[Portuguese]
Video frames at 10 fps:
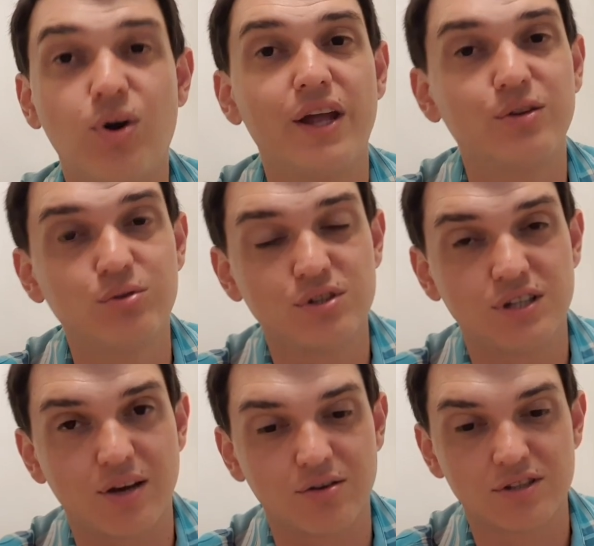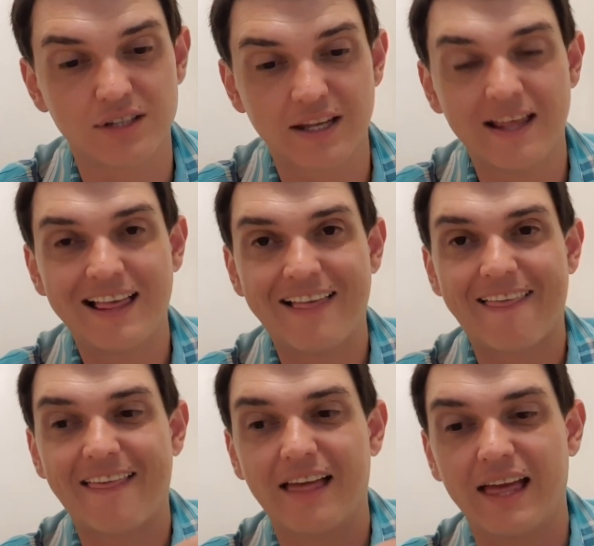reino dos céus.
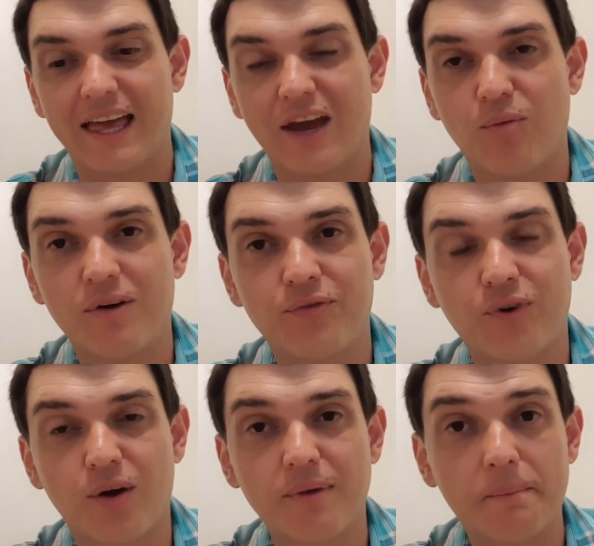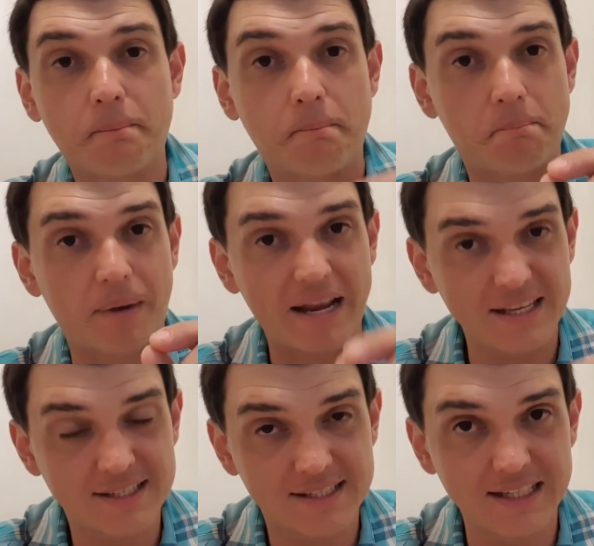É uma forma
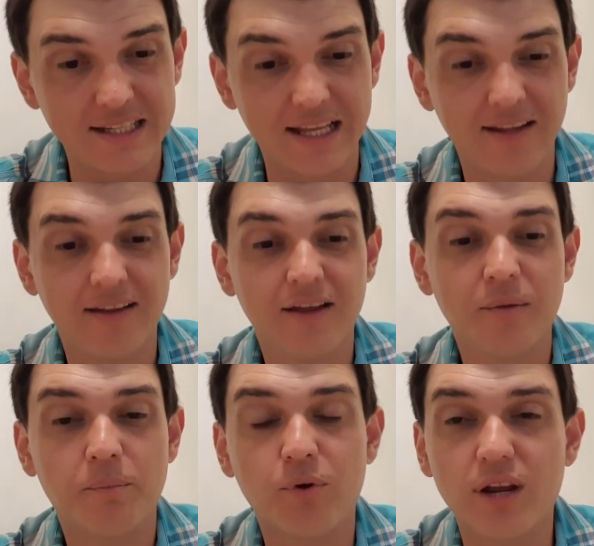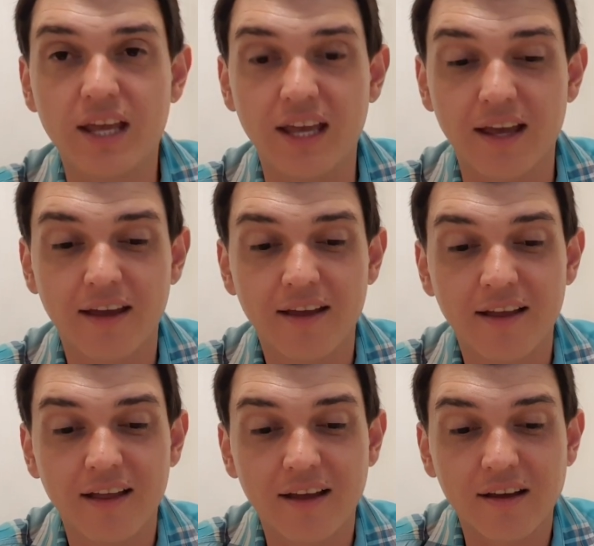parecida porque
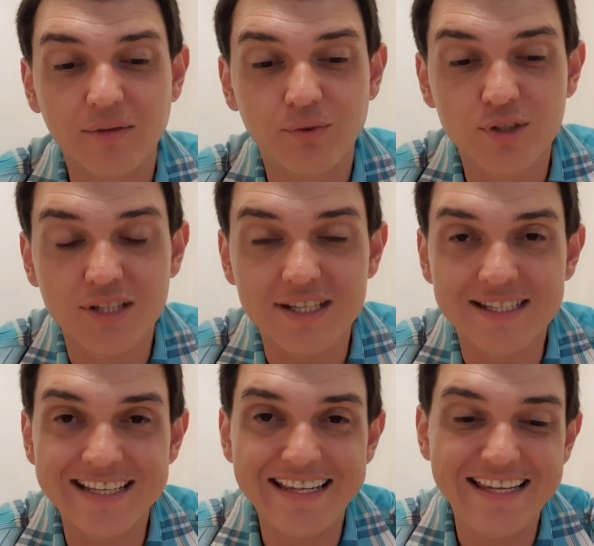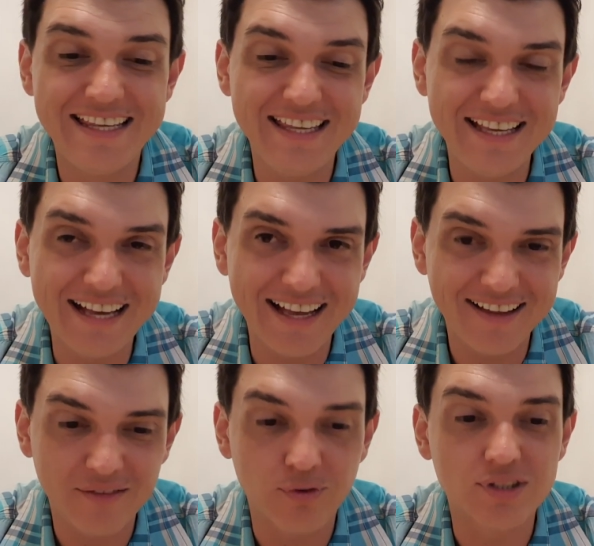você se
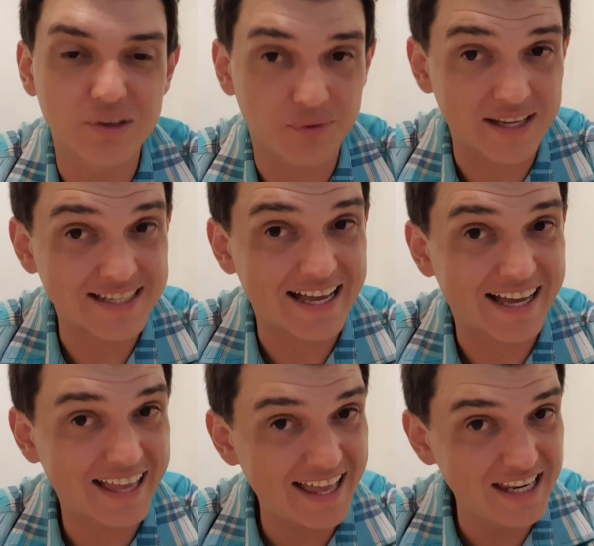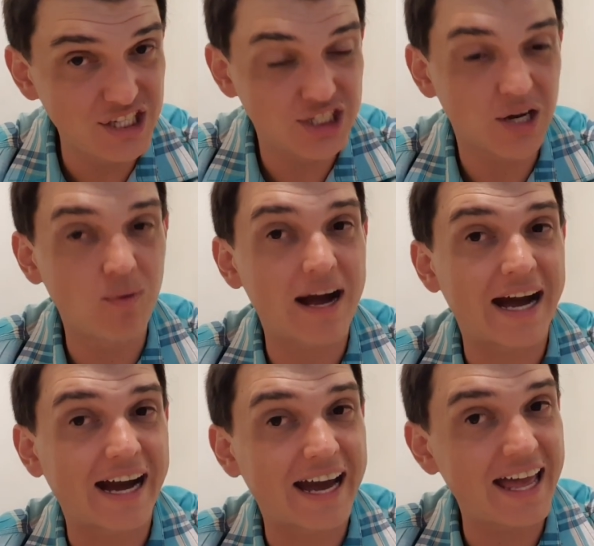liga, você faz a religião, a
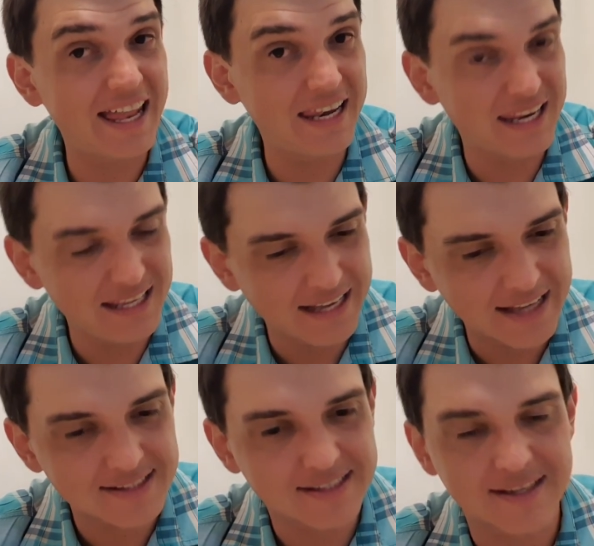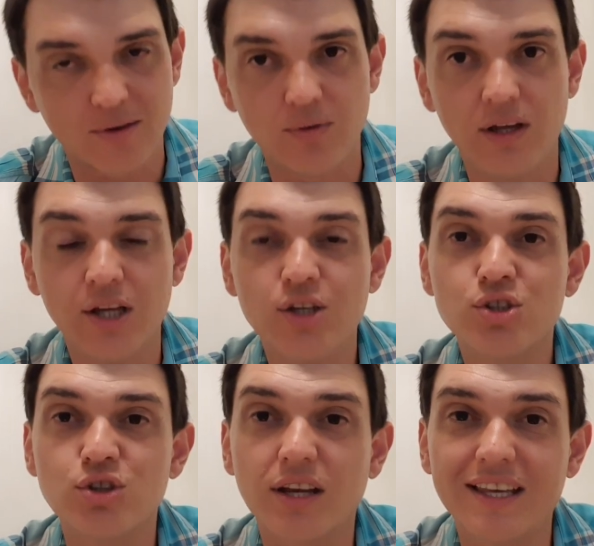religação,
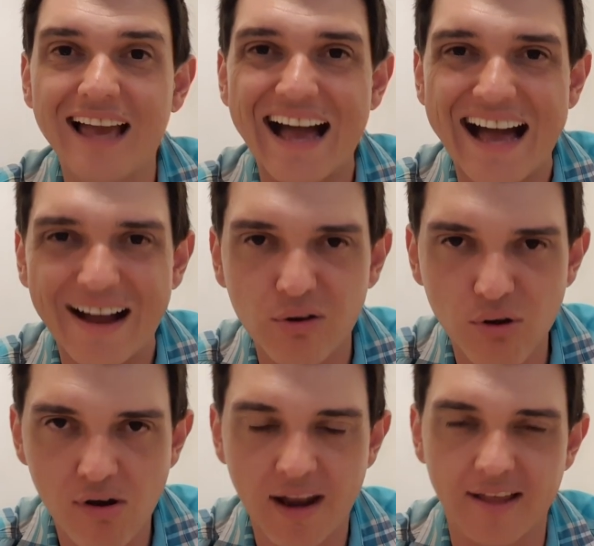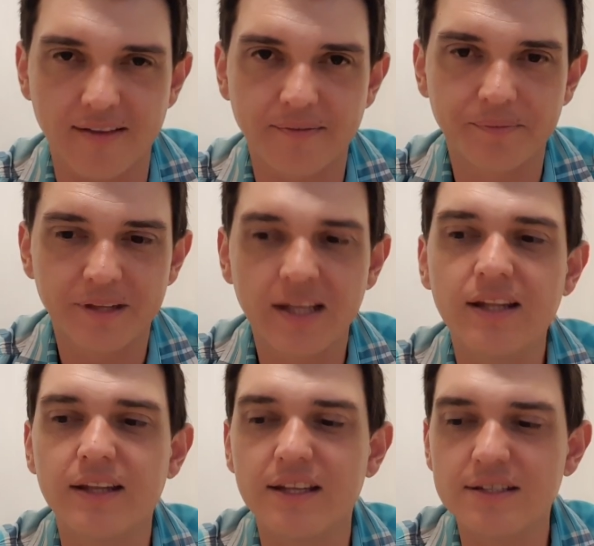só que agora,
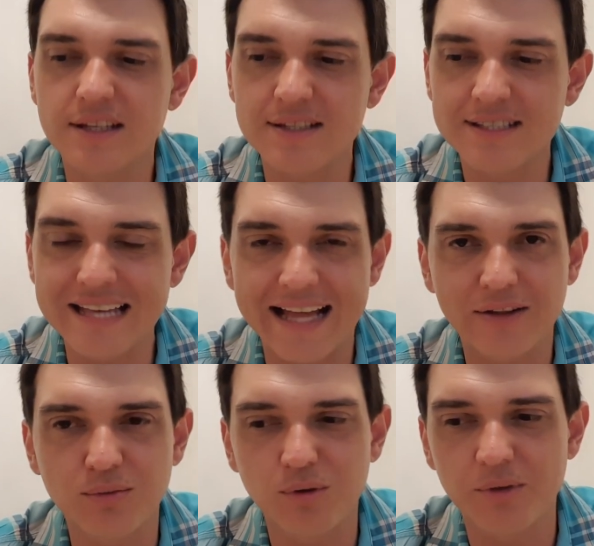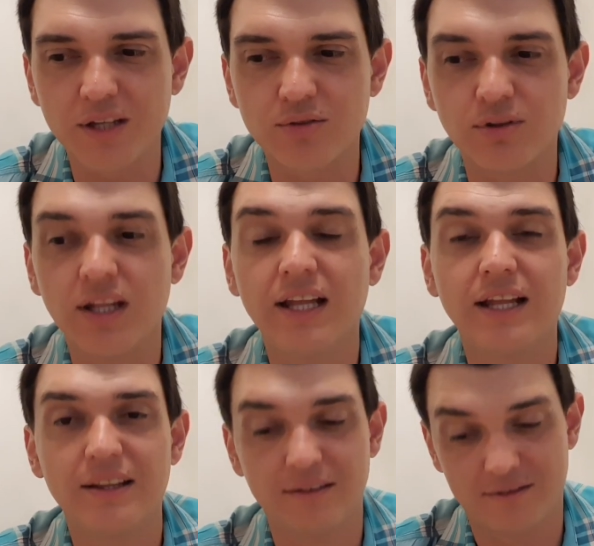neste exato momento,
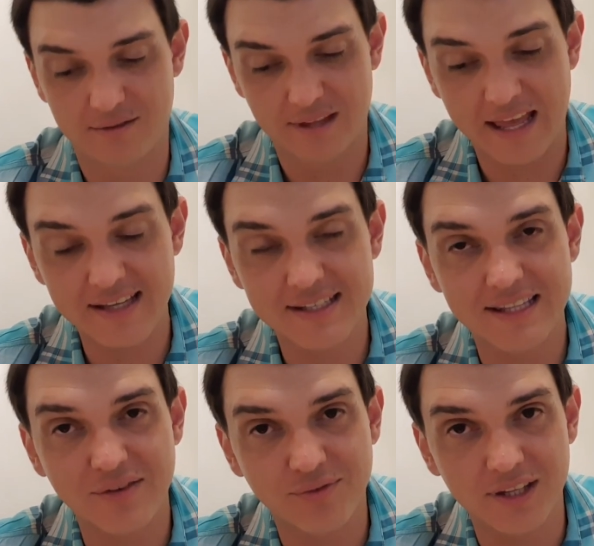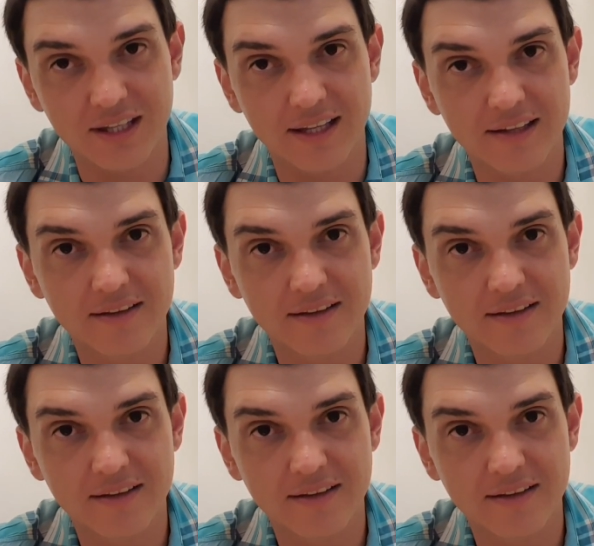nesta vida.